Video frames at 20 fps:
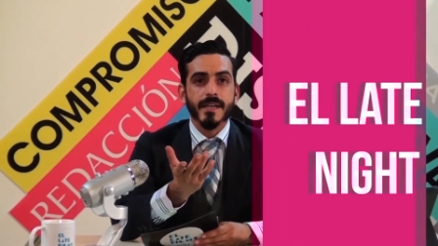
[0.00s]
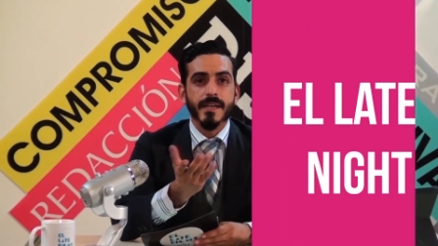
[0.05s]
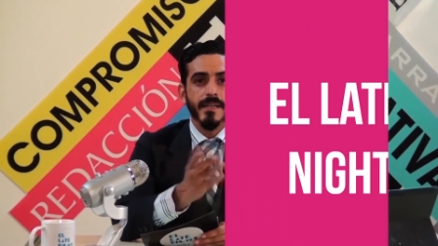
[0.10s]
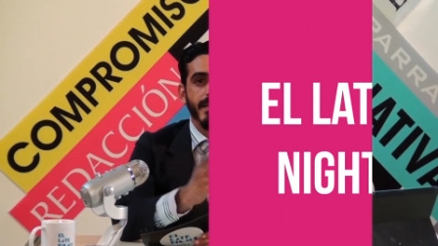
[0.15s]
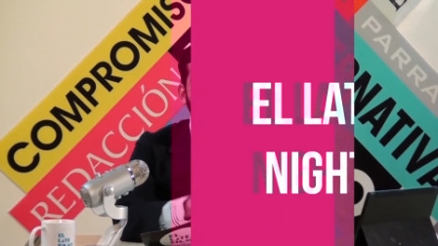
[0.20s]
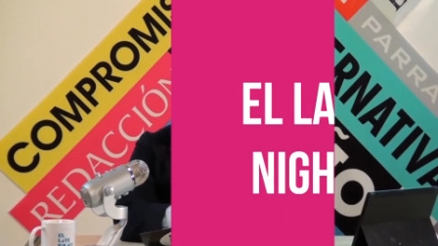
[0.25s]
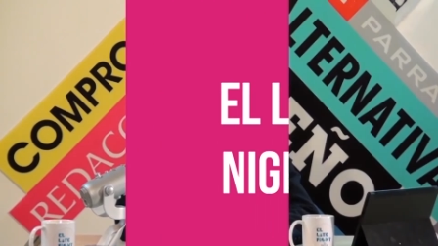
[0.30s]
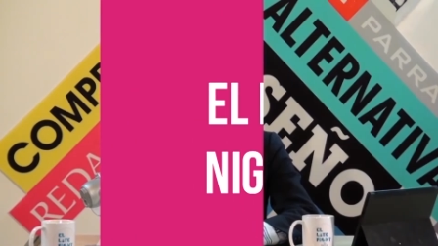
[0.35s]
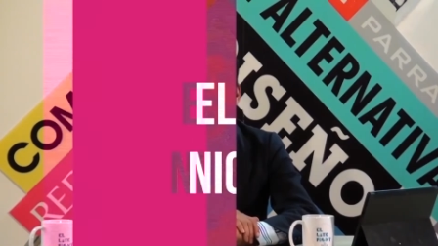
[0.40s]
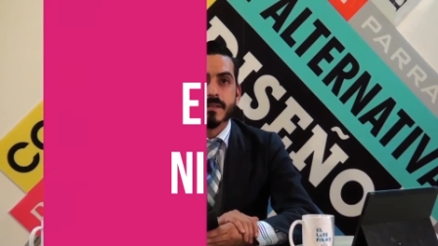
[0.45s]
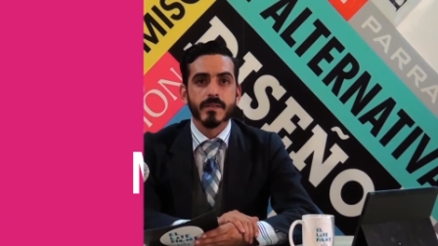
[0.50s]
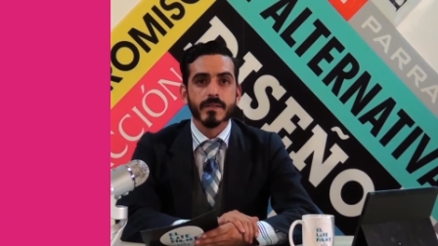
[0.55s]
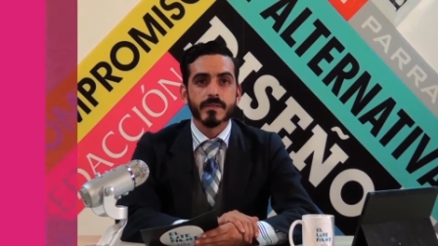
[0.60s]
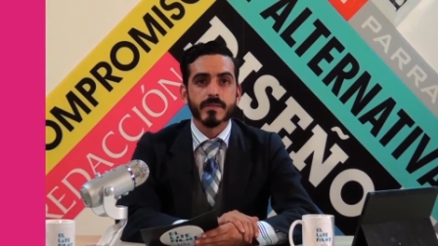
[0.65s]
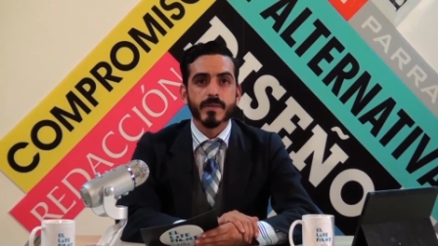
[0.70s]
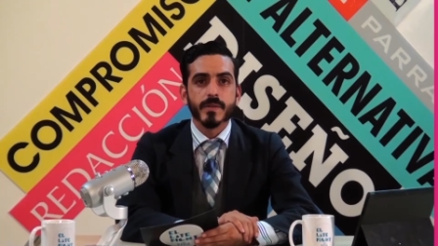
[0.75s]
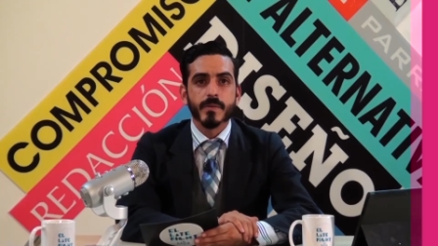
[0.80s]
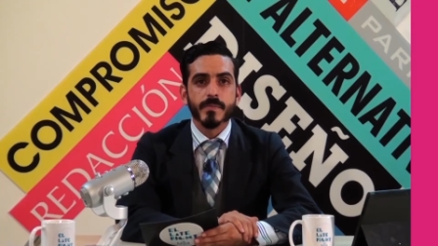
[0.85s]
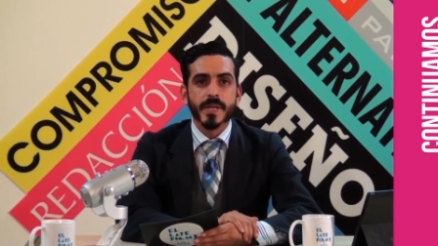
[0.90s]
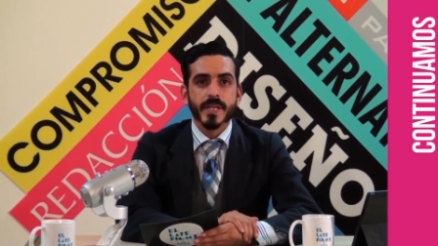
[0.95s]
aquí, si nos
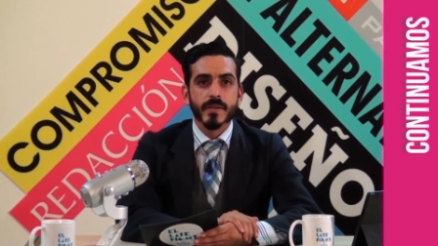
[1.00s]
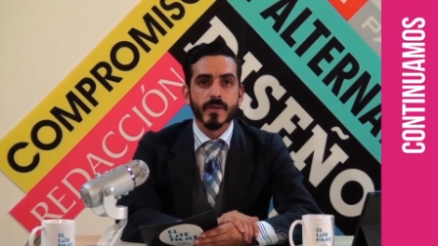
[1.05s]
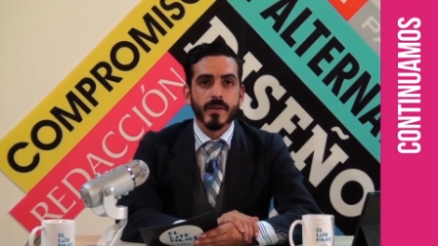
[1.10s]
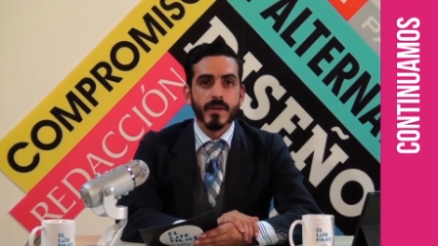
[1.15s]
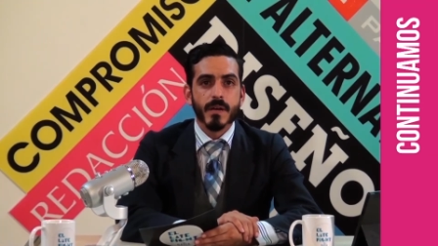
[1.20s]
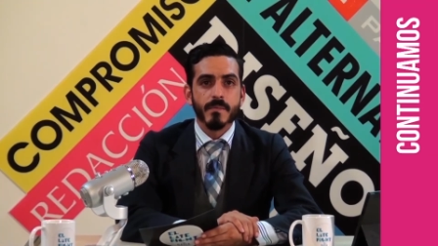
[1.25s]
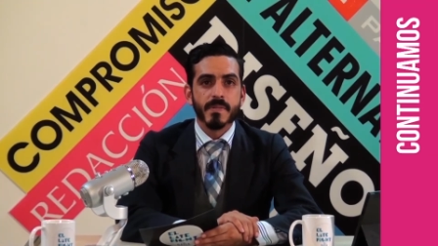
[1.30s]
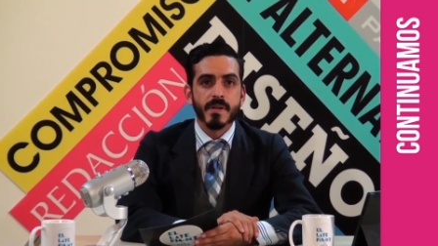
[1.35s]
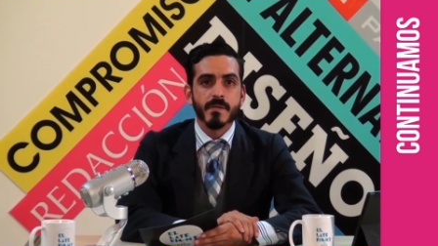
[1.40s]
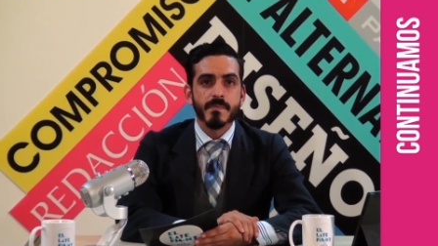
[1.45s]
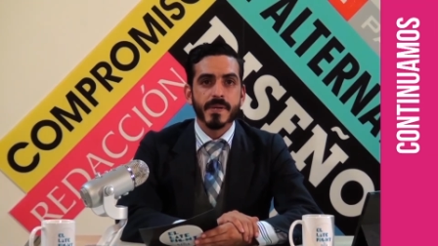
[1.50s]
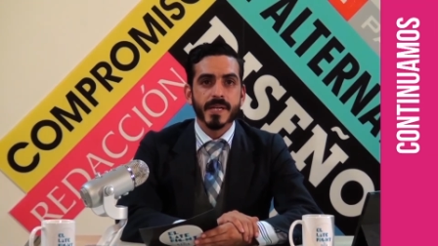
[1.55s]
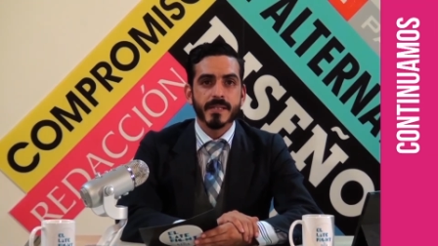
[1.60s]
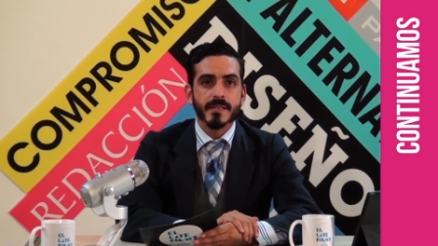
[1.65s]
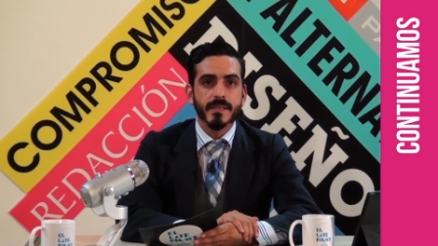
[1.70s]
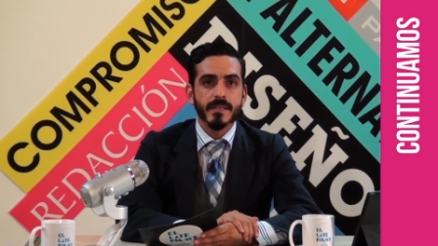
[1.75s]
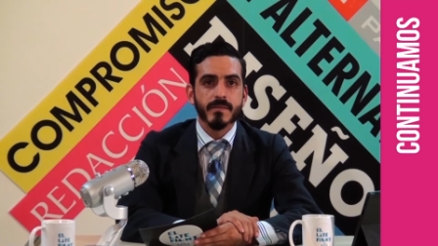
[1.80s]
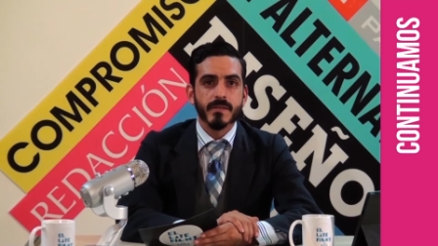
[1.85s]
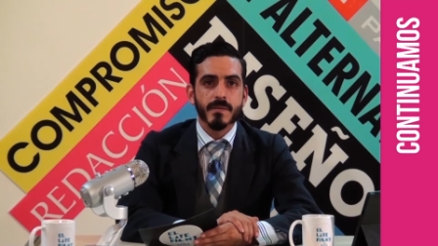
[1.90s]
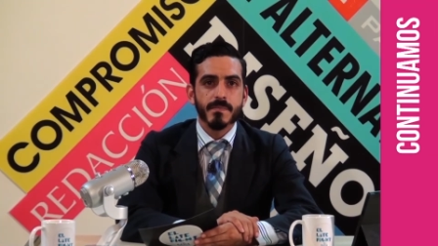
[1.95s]
estuvieron viendo en la primera
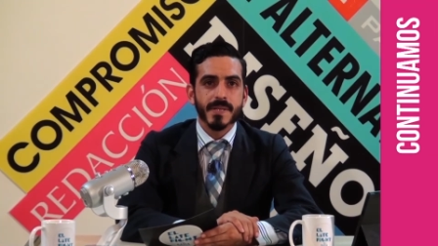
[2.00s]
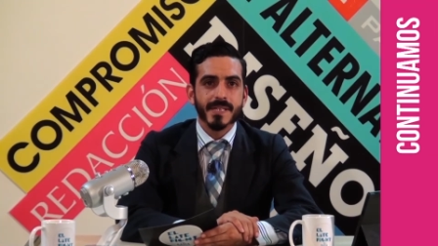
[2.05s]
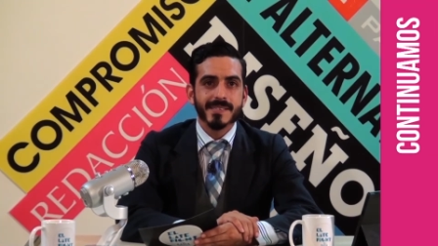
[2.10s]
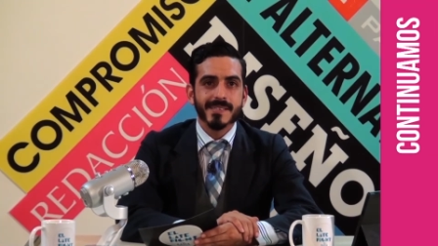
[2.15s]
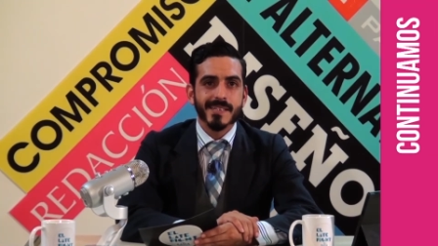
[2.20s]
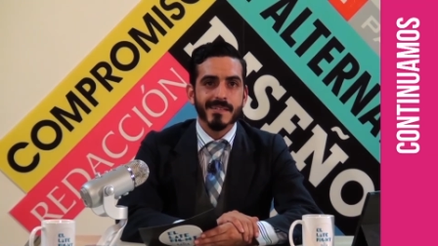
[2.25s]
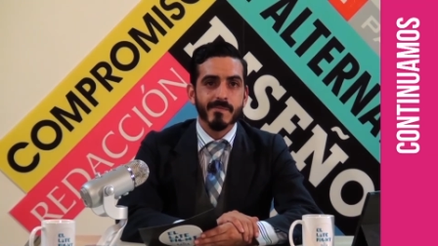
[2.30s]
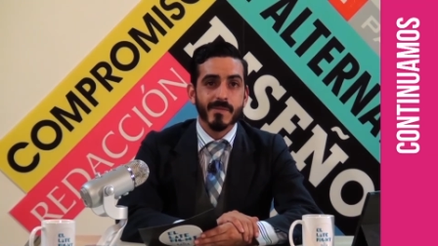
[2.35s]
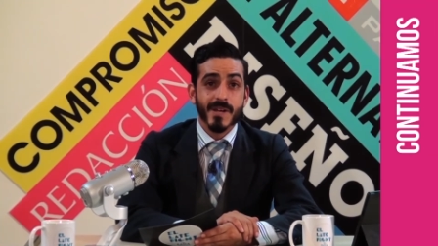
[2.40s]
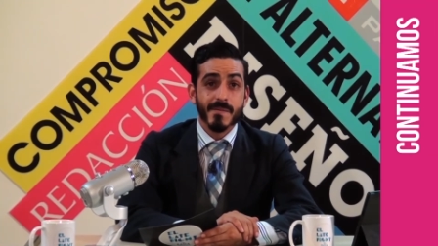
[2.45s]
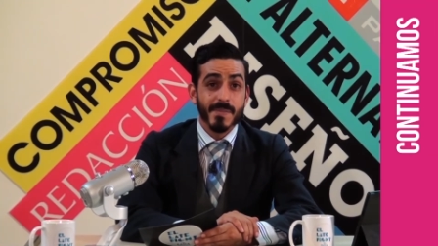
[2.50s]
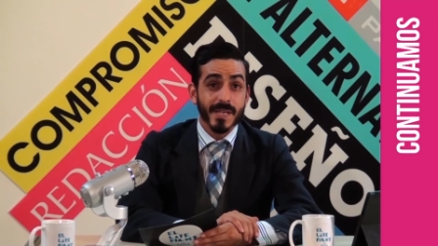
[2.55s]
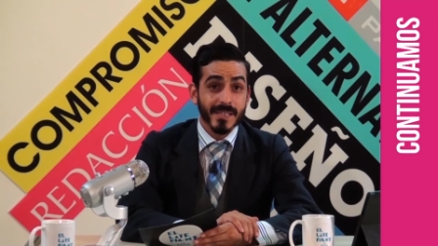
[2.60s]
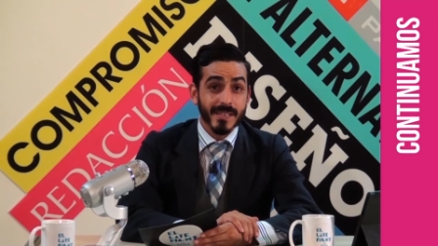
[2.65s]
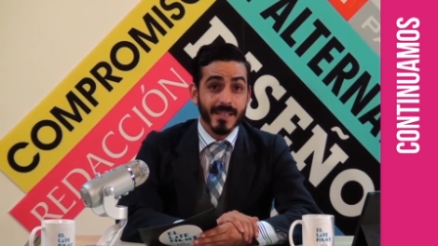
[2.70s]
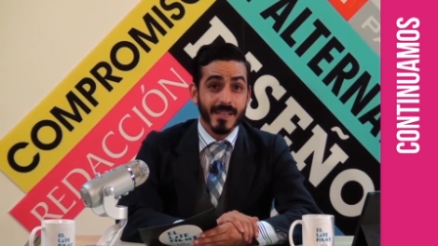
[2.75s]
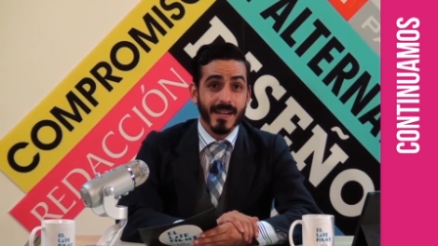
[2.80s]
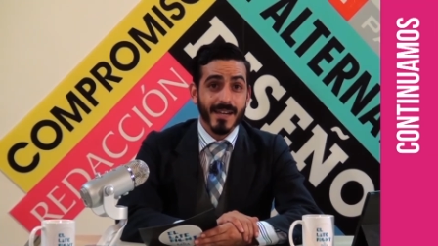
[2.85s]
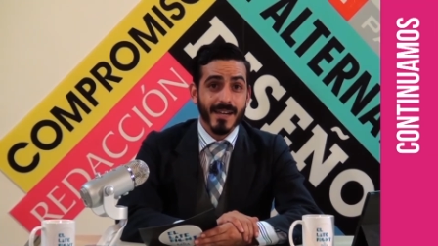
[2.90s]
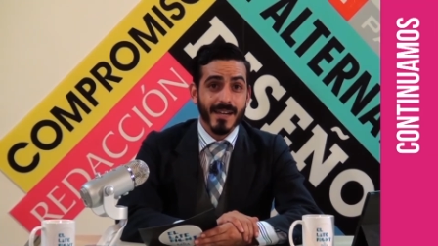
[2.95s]
parte, una, plática, una
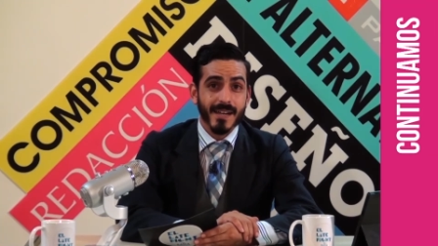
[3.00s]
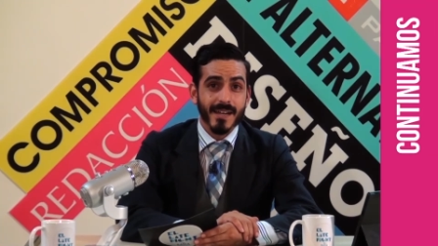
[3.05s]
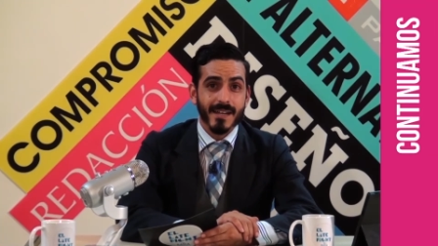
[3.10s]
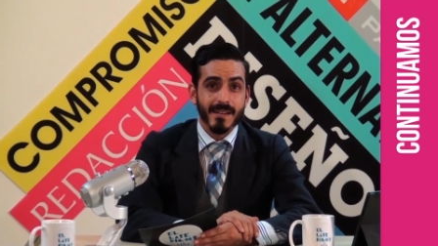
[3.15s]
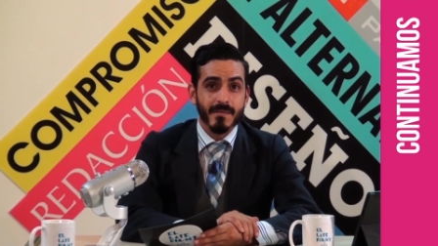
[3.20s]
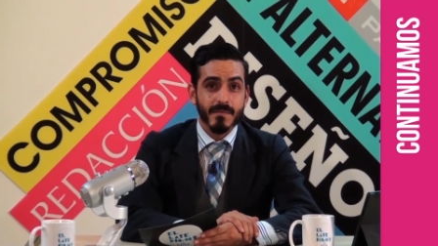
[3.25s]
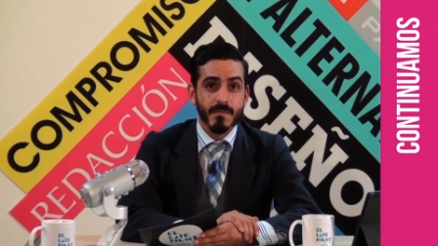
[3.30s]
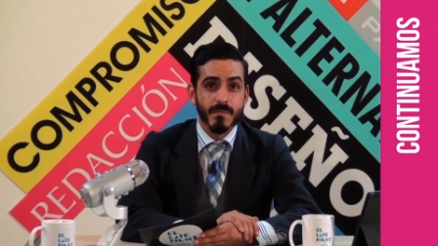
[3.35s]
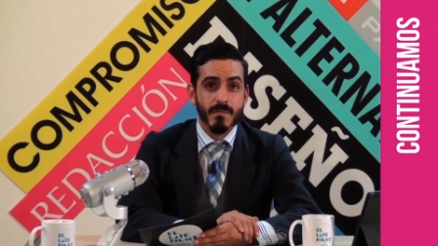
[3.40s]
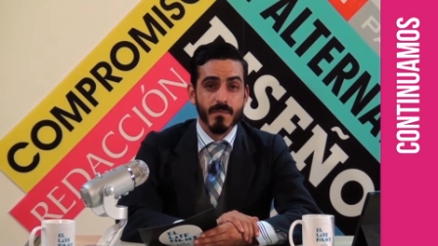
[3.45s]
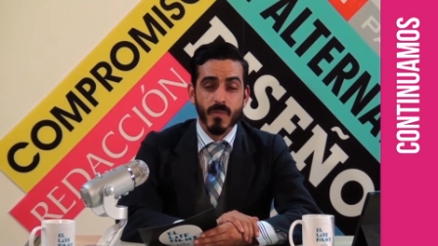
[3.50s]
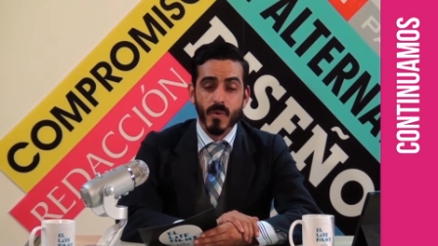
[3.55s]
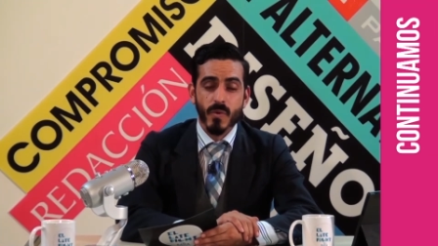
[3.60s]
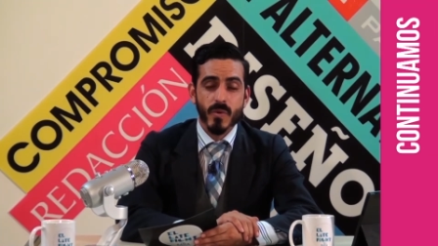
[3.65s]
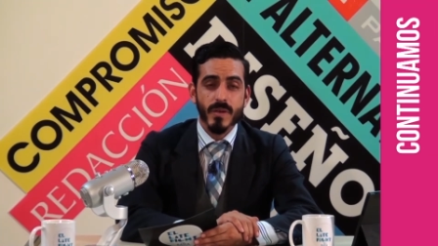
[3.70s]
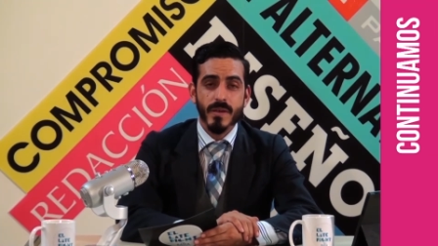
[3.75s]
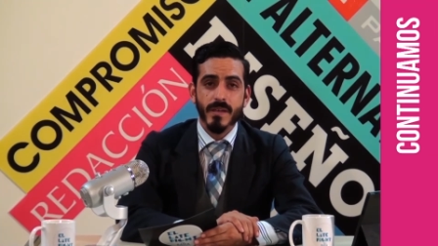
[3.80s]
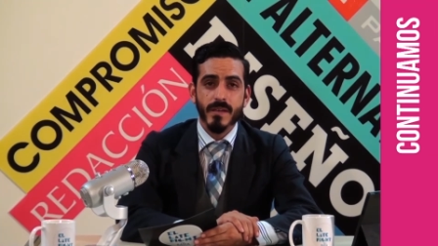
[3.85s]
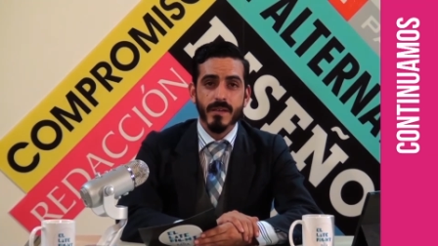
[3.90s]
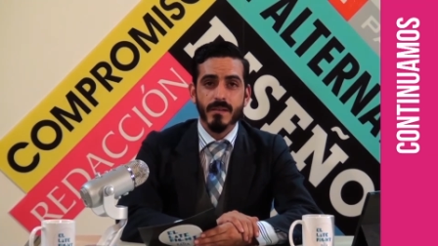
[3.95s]
plática
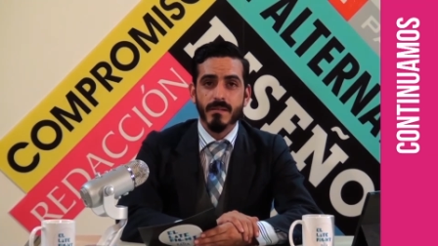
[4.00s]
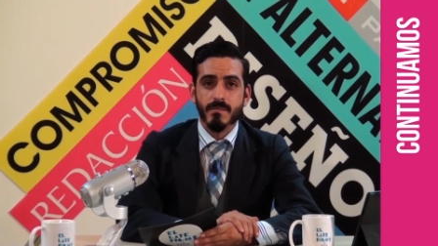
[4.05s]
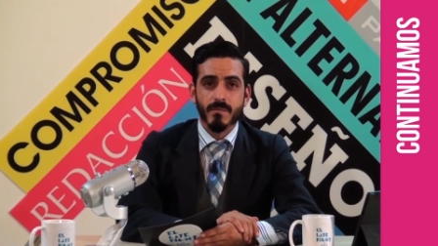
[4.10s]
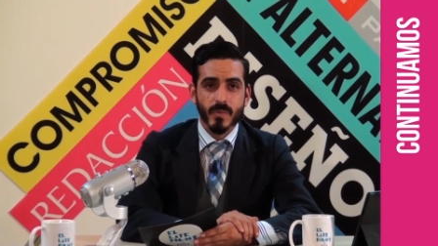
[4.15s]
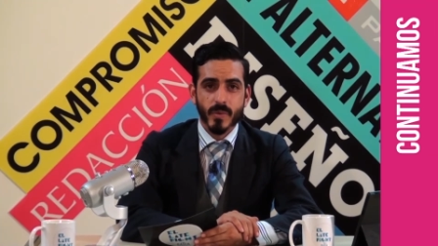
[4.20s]
muy,